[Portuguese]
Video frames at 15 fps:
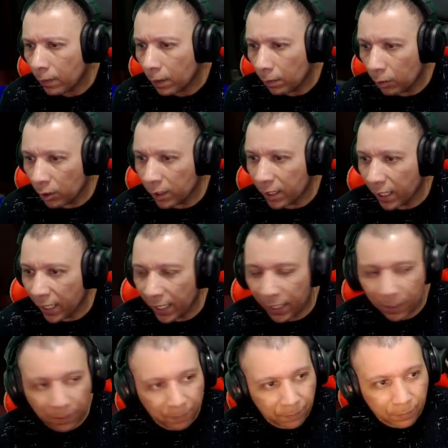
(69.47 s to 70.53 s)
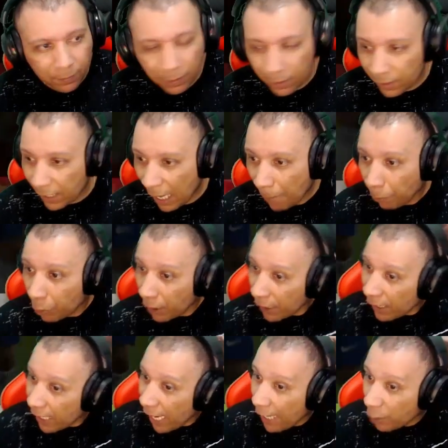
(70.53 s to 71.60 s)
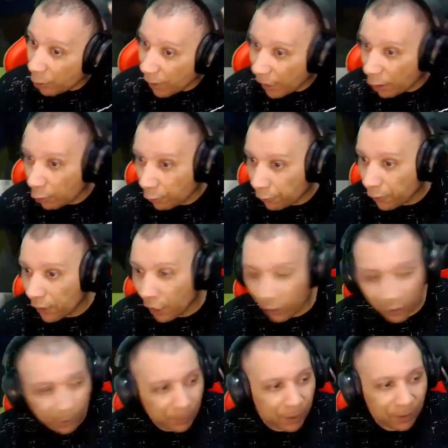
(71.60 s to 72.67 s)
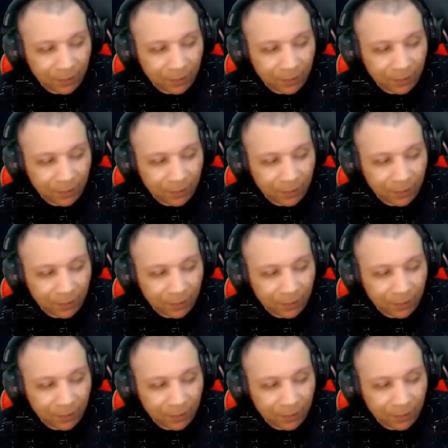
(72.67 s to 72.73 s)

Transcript: Pois é, né? Será por que que caiu, né, no final, né, mano?